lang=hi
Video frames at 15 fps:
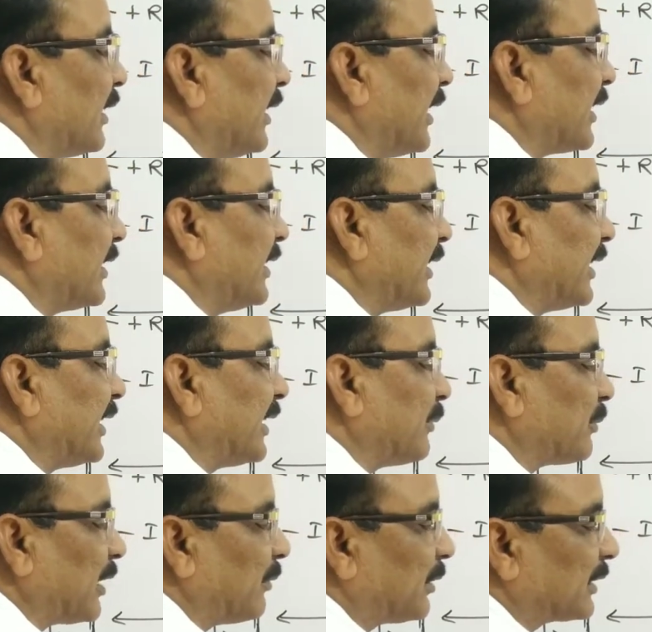एक
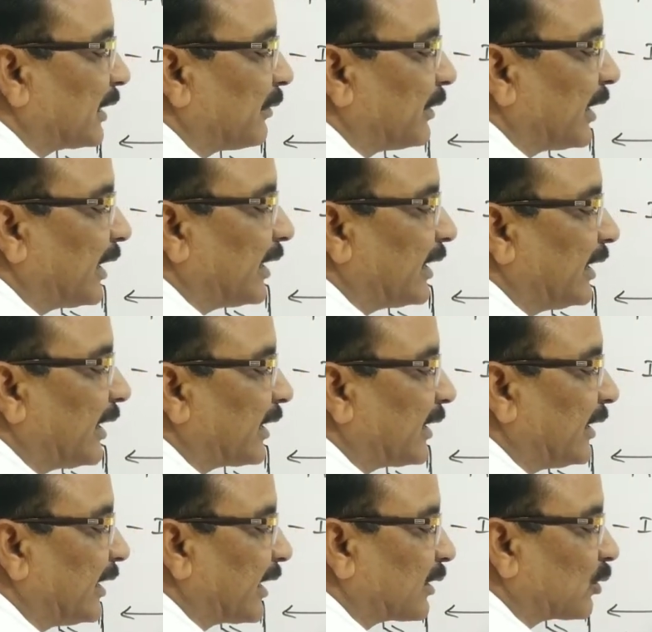निगेटिव का मतलब है एक
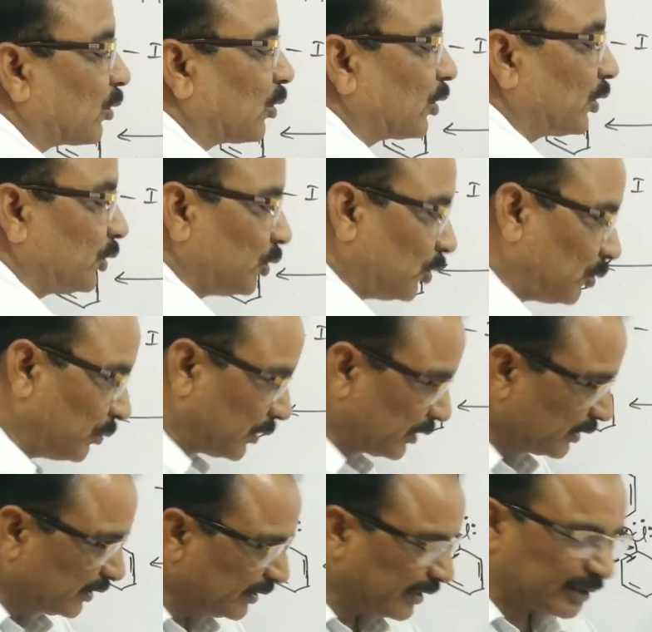इलेक्ट्रॉन युग्म
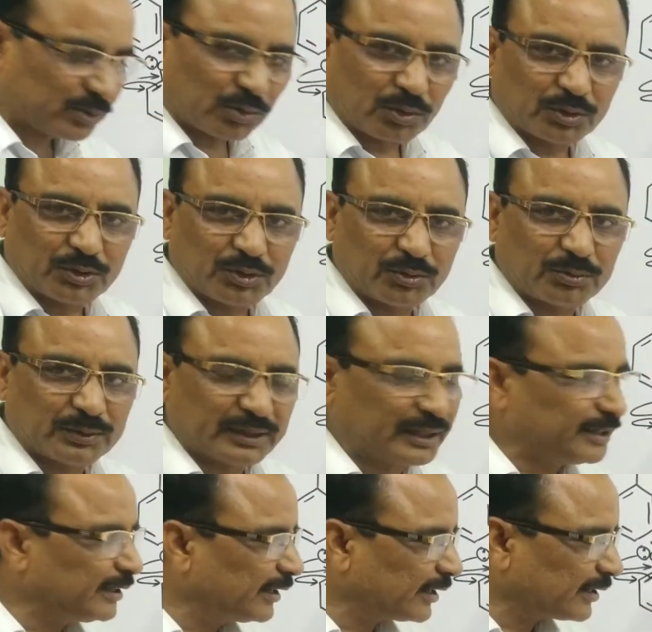इलेक्ट्रॉन युग्म
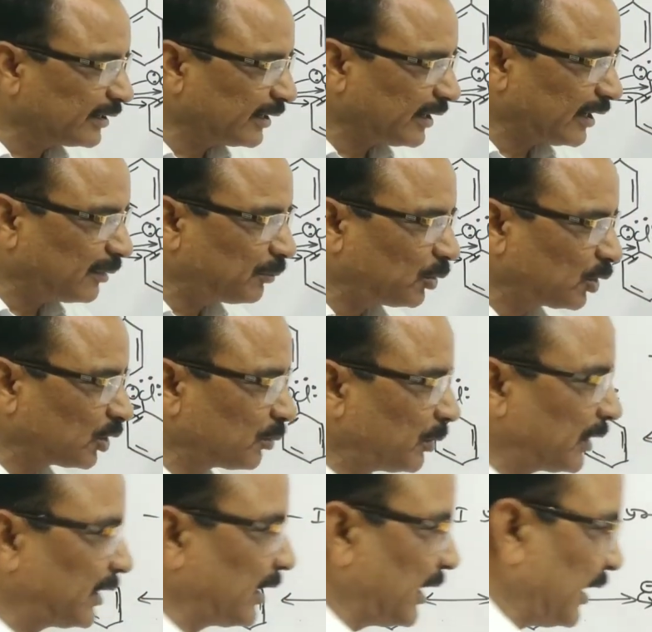यानी एक नया बॉन्ड
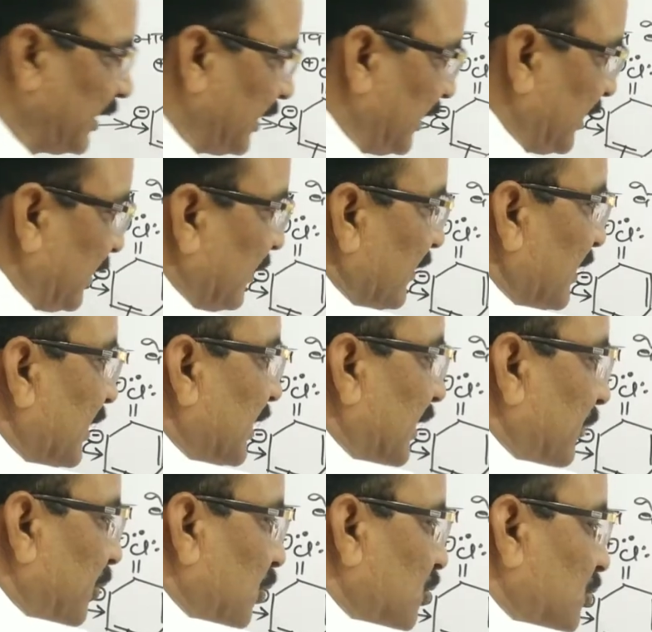बन रहा है
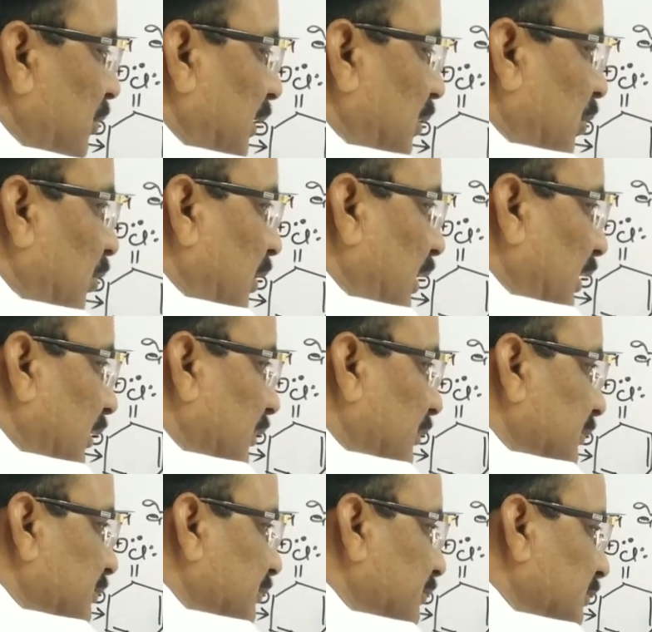कंफ्यूज मत होना
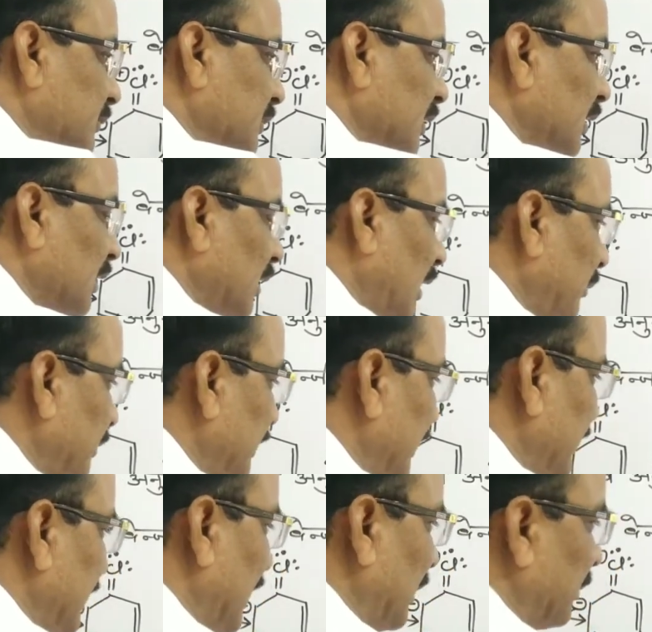अब ये
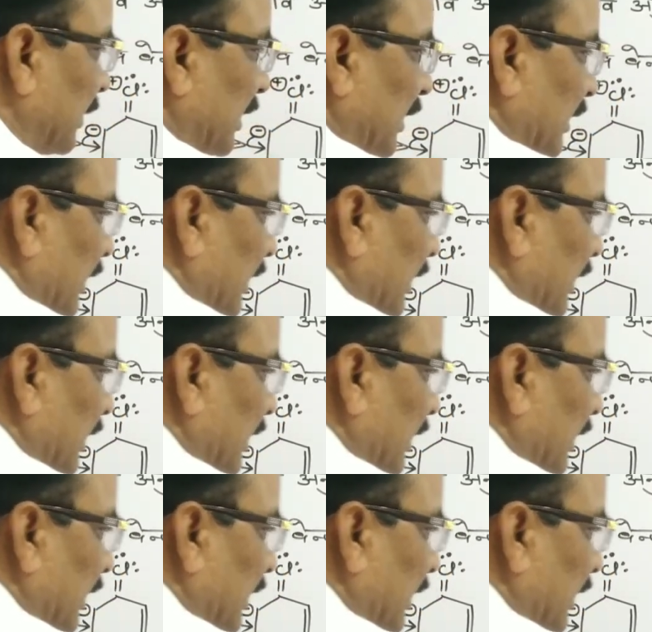यहाँ पर आ